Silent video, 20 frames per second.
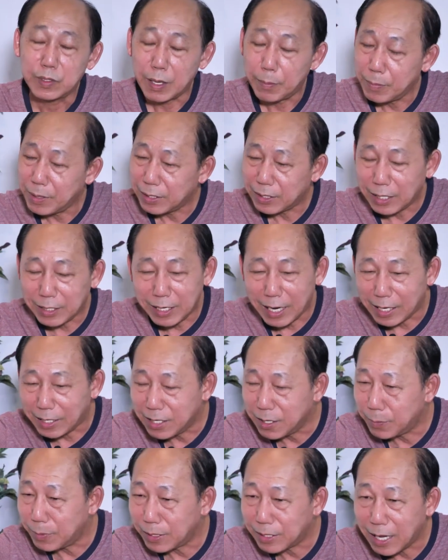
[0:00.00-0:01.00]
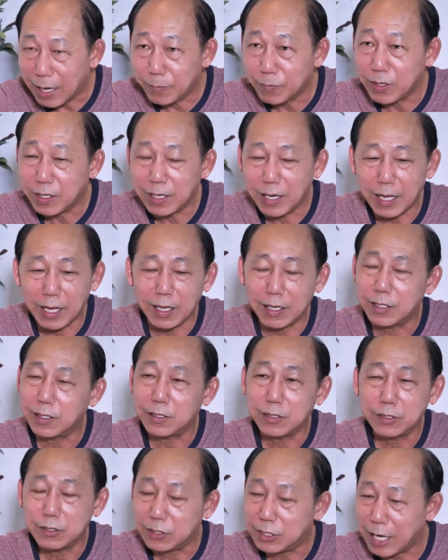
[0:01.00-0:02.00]
ถ้าไม่ถนัดนี่ไปทำนี่นะ
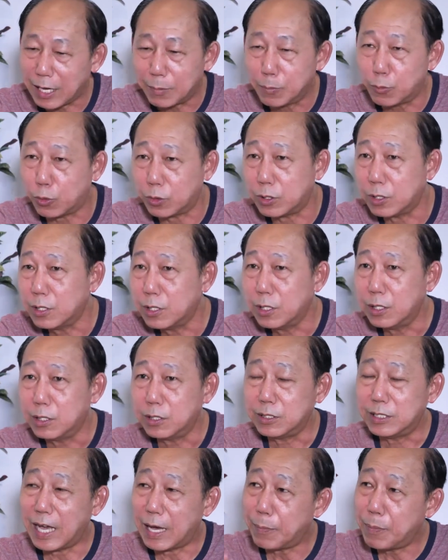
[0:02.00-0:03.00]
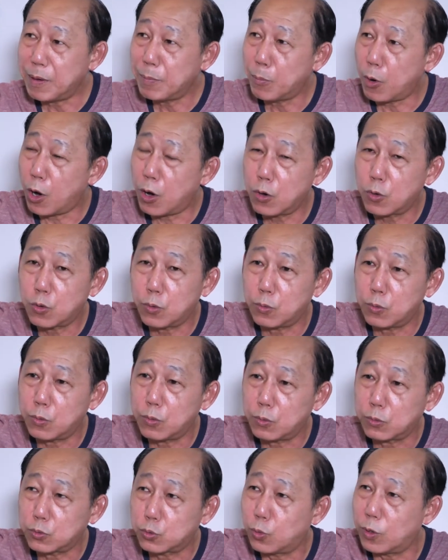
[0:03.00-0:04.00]
เจ๊งหมด อย่าไปมอง
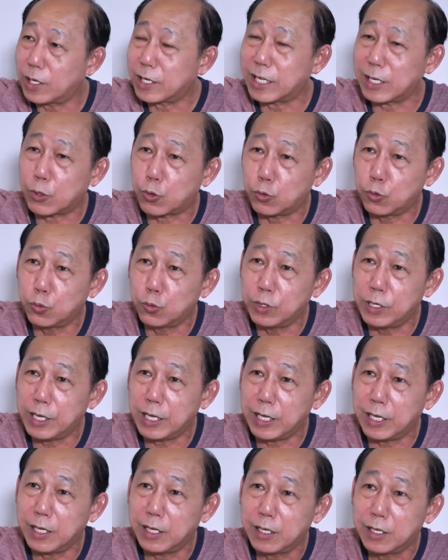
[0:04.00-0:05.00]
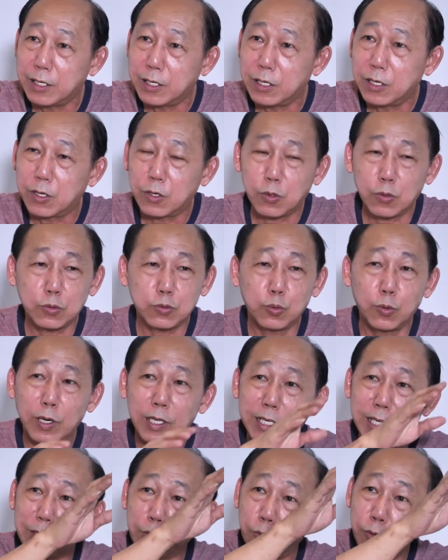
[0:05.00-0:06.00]
ธุรกิจคนนู้นดี ธุร
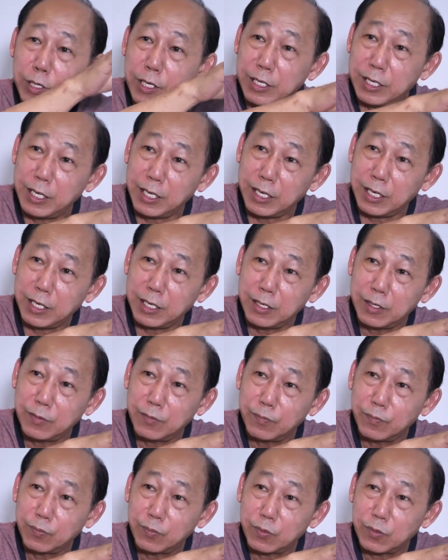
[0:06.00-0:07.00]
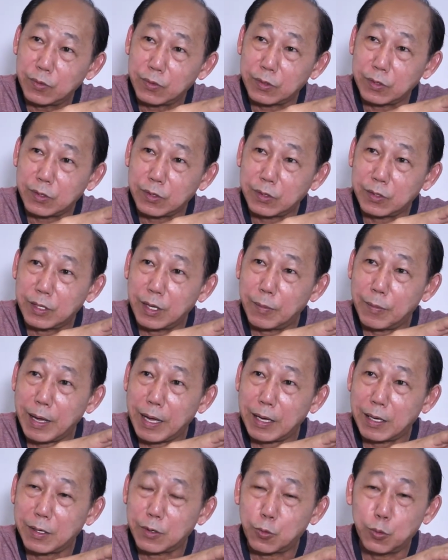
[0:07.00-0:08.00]
กิจคนนี้ดีใช่ไหม
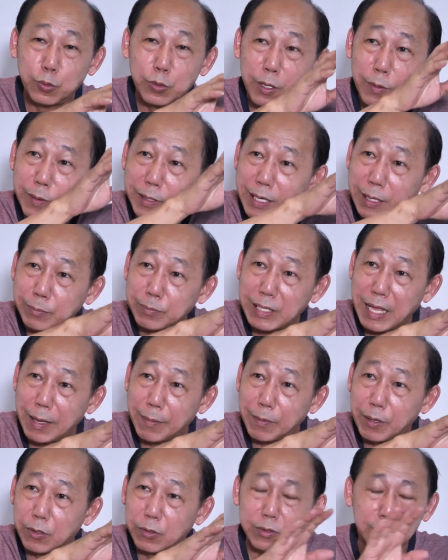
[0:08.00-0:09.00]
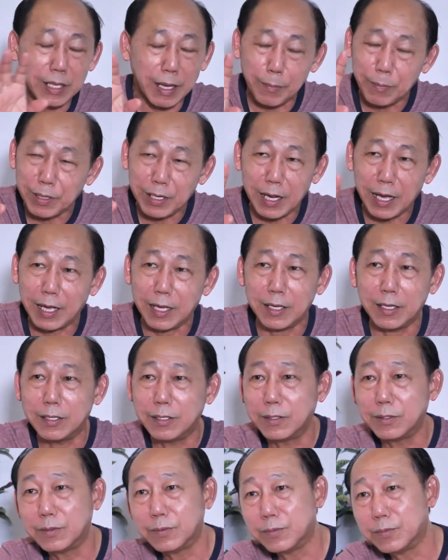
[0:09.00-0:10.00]
คุณไม่ไปทำตามเราทำไม่ได้
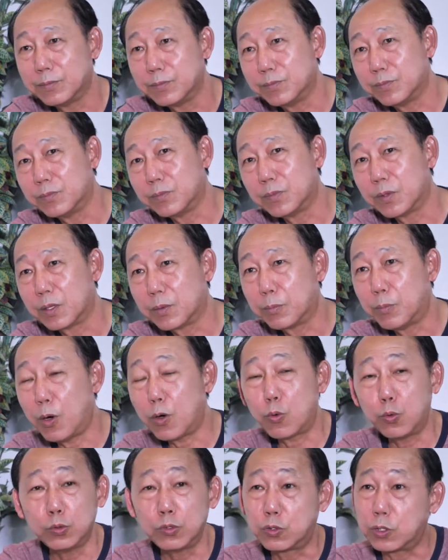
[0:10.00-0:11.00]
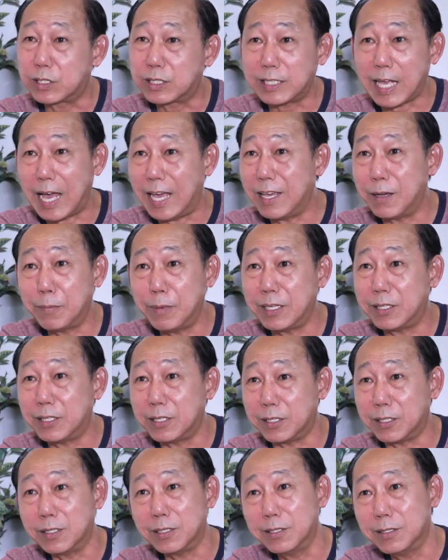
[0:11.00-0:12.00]
เพราะคุณศึกษายังไม่ถึง